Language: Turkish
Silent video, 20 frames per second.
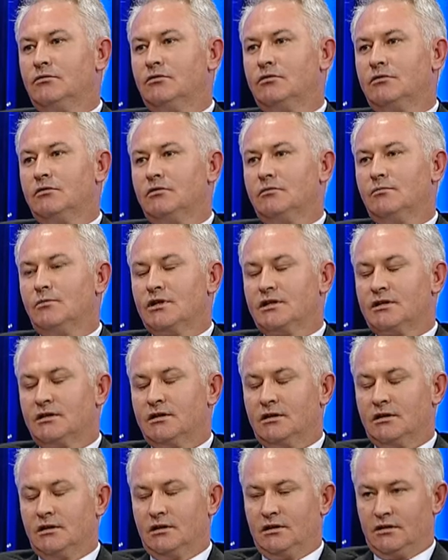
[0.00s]

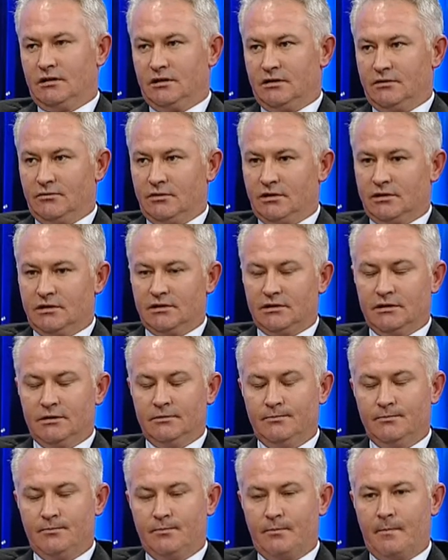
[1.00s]
kurulmasına karar verildi.
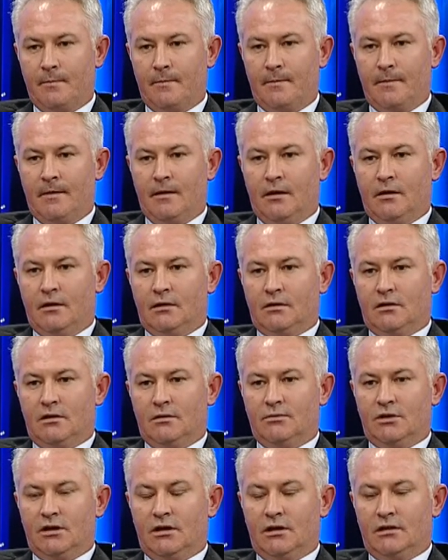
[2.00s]

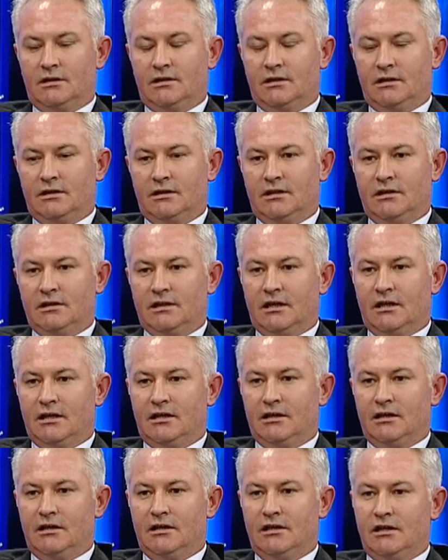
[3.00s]
Tabi Adiye Dil
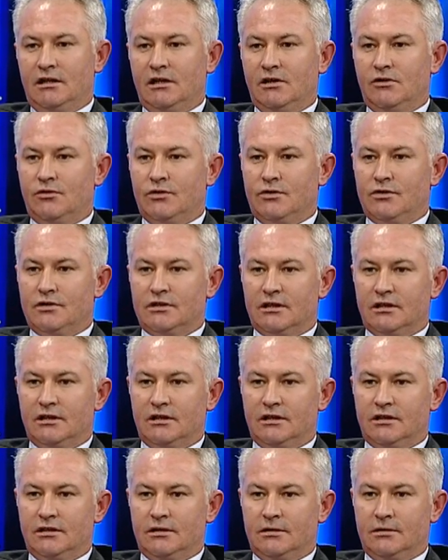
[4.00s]
Derneği'ni ilk
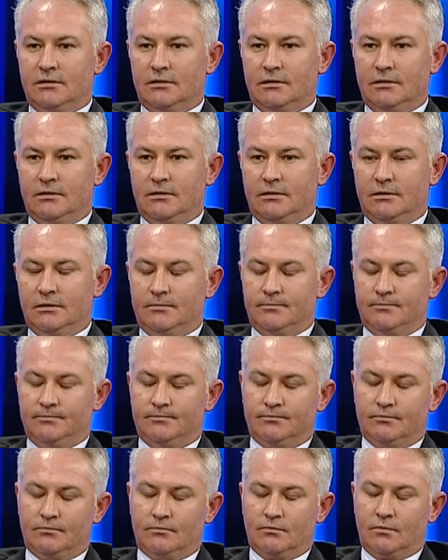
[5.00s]
önceleri e,
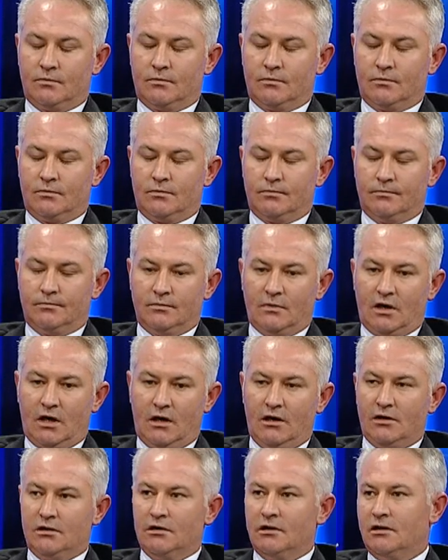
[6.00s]

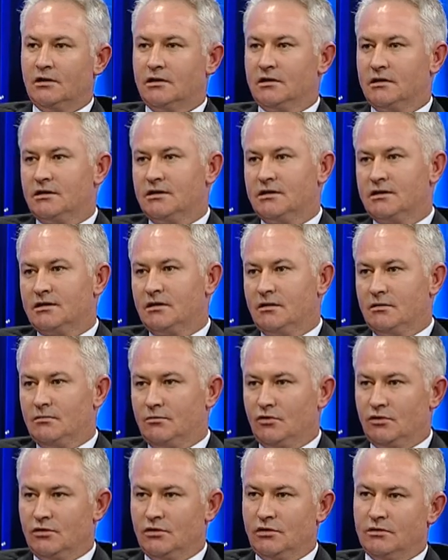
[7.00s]
Ankara,
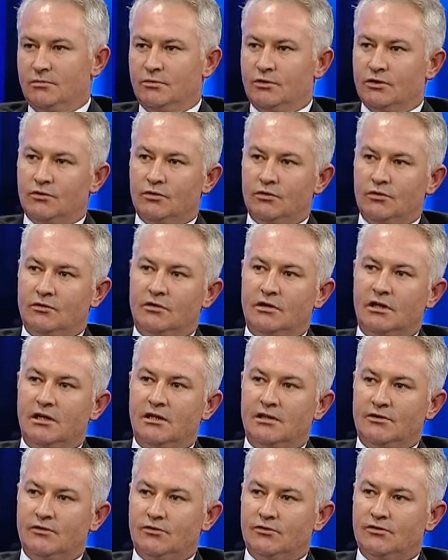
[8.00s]
İstanbul gibi
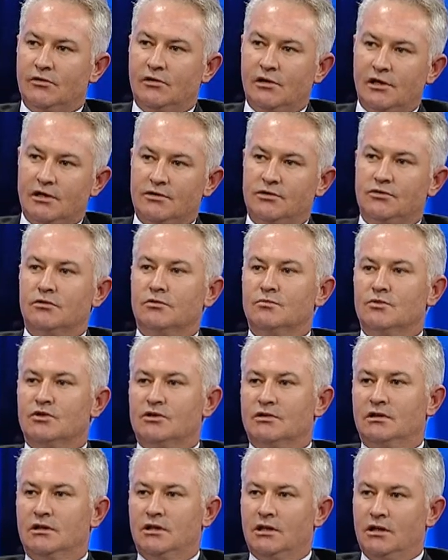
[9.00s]
kültürel
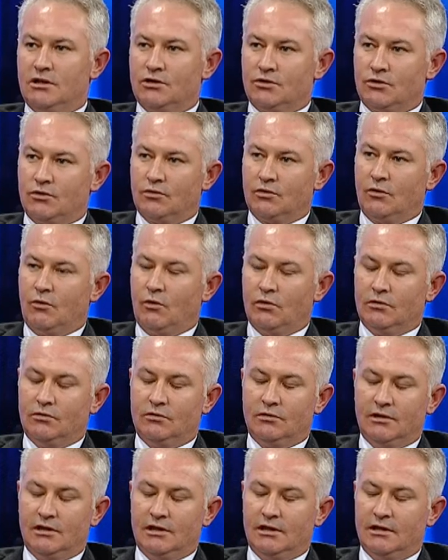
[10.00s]
sirkülasyonumuzun daha çok
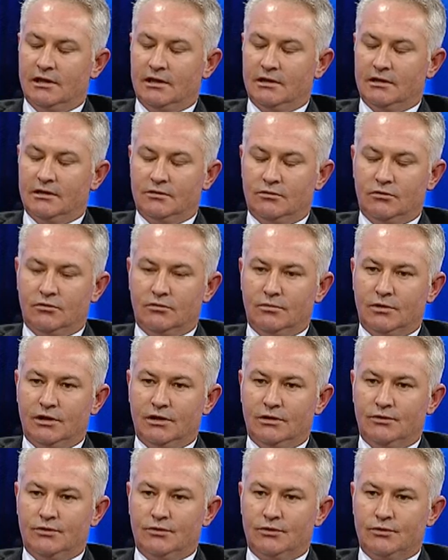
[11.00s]
olduğu illerde
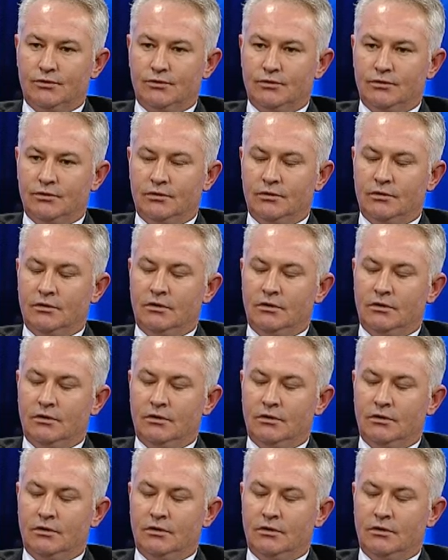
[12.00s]
kurmayı düşündük.